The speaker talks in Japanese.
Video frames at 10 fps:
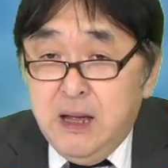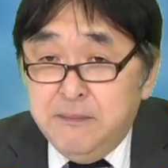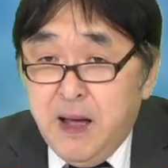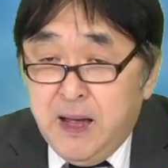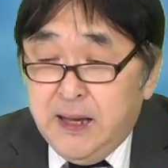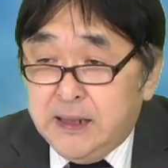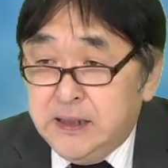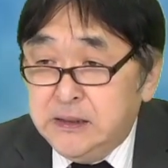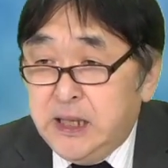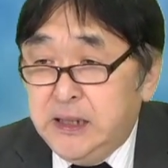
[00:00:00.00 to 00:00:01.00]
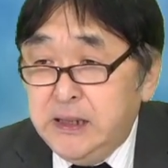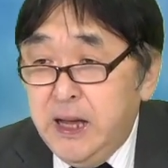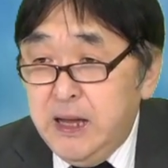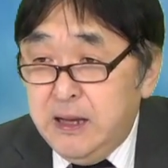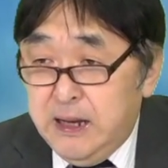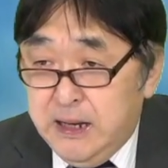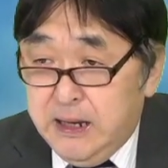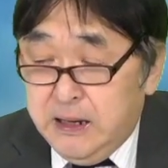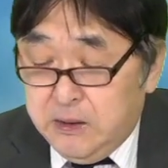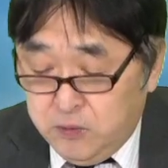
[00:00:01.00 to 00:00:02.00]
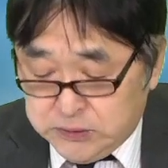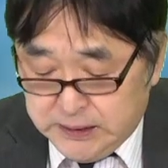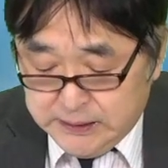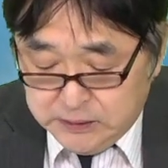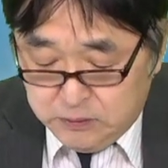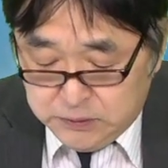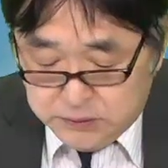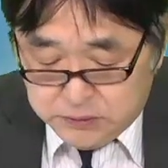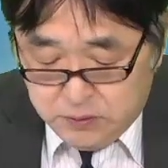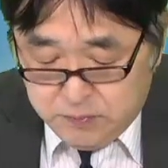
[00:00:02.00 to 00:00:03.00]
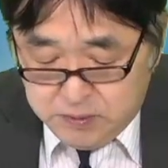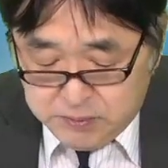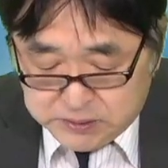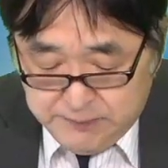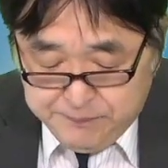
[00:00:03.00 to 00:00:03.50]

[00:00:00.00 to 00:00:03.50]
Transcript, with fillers: まあ、平均的な、えー、コースかなというふうに思います。